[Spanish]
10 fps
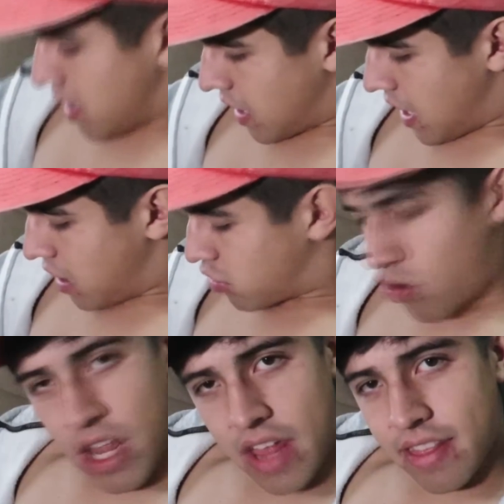que es
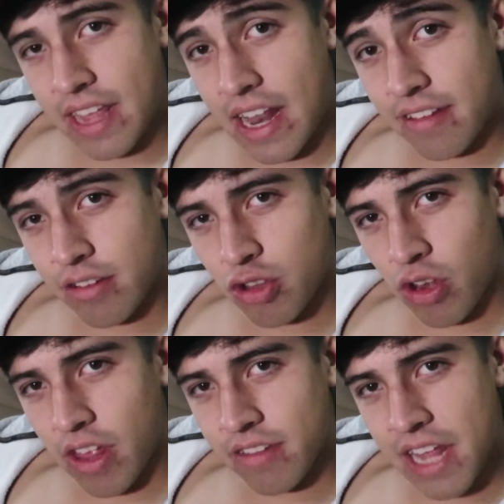hora de las
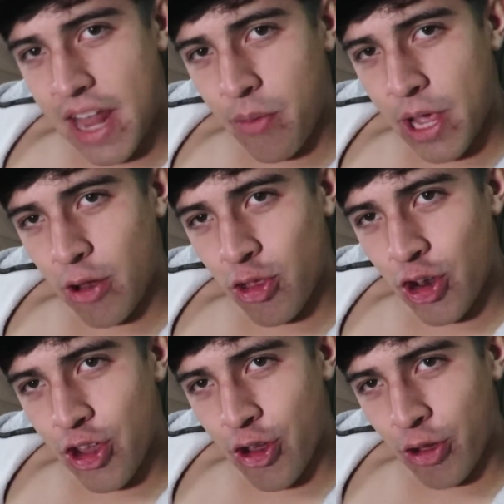historias del abuelo
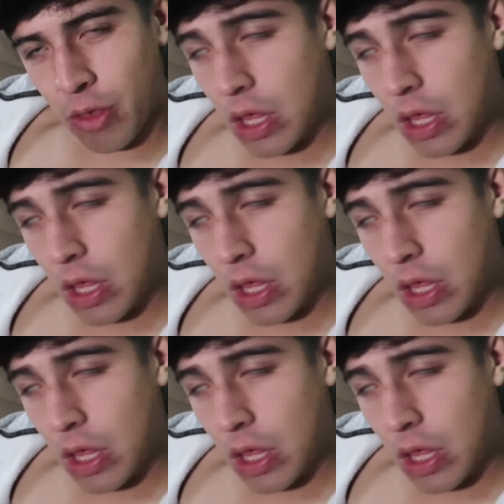Dorada.